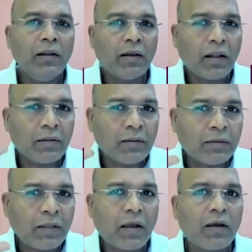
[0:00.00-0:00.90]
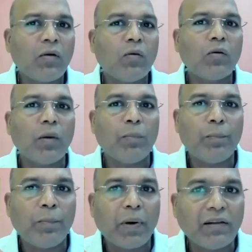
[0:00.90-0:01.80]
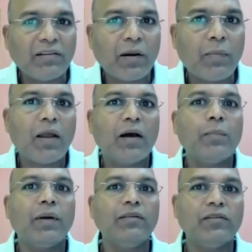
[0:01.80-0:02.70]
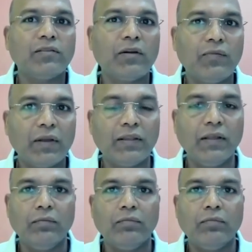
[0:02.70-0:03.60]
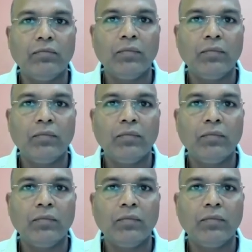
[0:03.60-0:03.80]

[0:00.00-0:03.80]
నిరంతరంగా ఒక పరిశ్రమలాగా పనిచేస్తున్న వ్యక్తి